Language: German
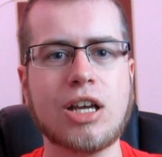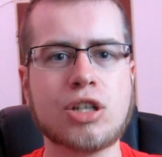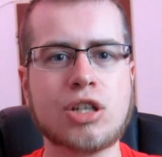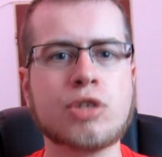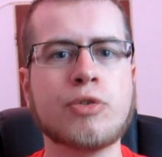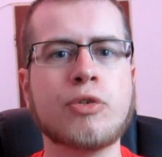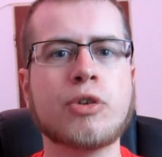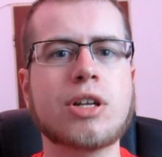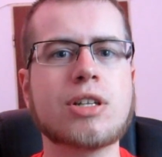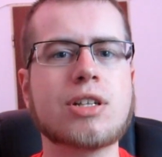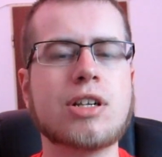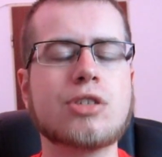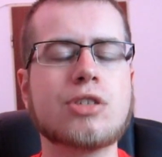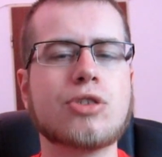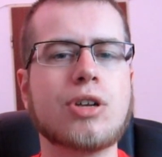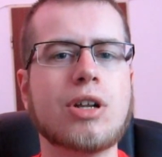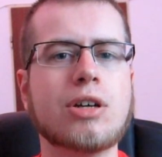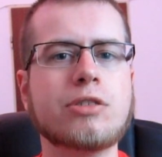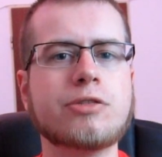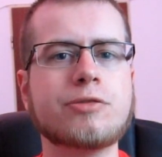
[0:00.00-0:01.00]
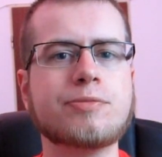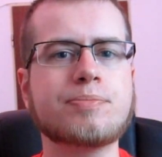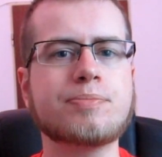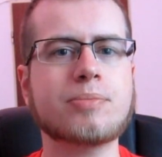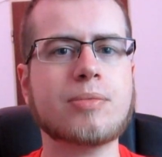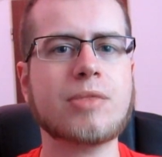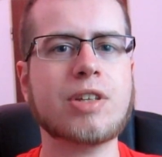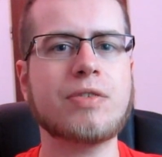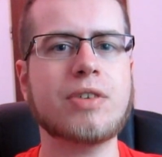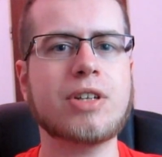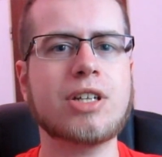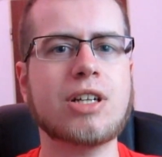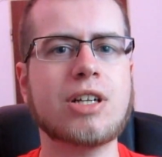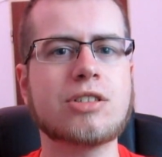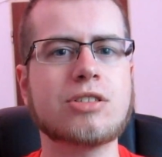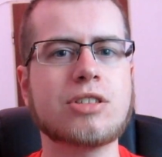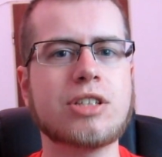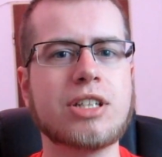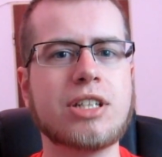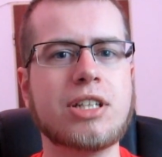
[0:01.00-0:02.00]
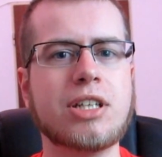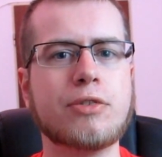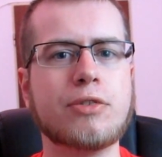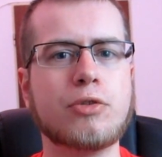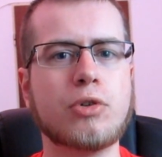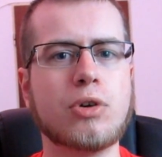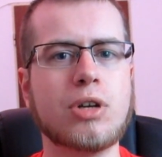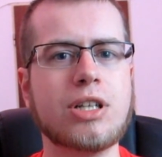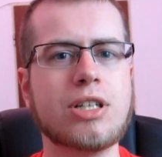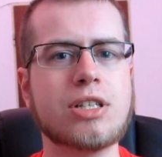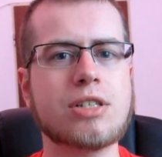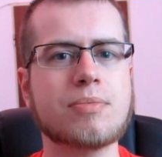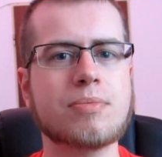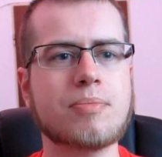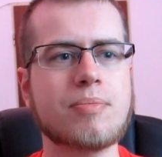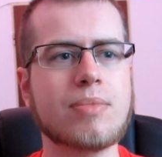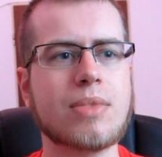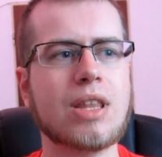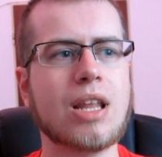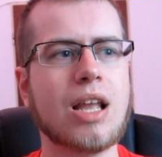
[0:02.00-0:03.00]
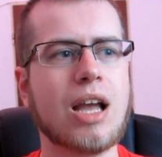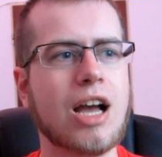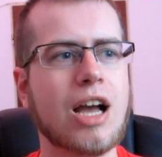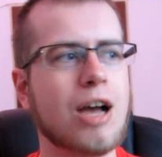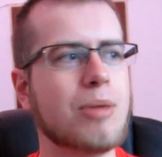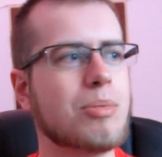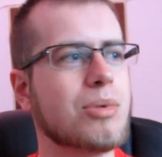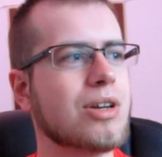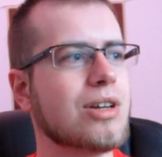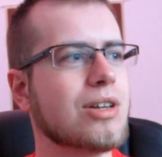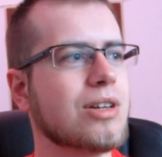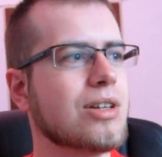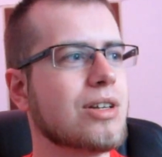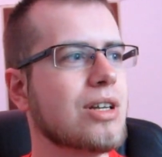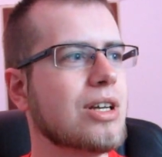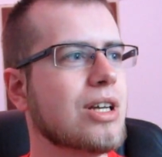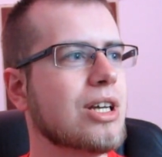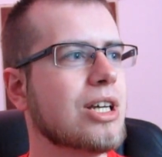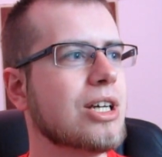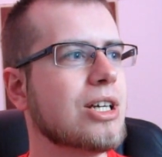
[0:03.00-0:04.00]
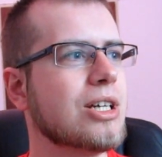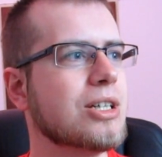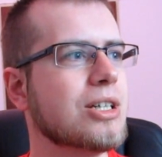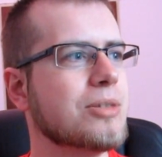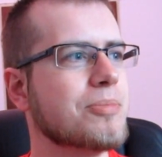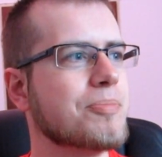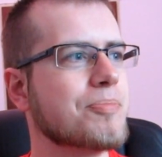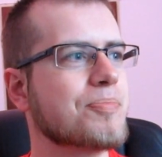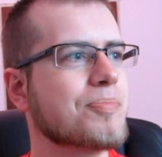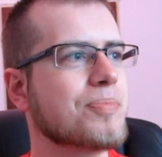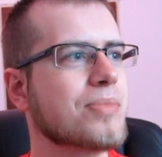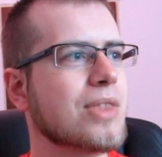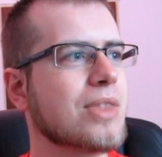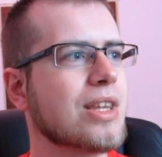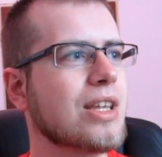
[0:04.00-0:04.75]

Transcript: So wird es also laufen. Ich werde die also nicht hier vorlesen, aber... Ähm,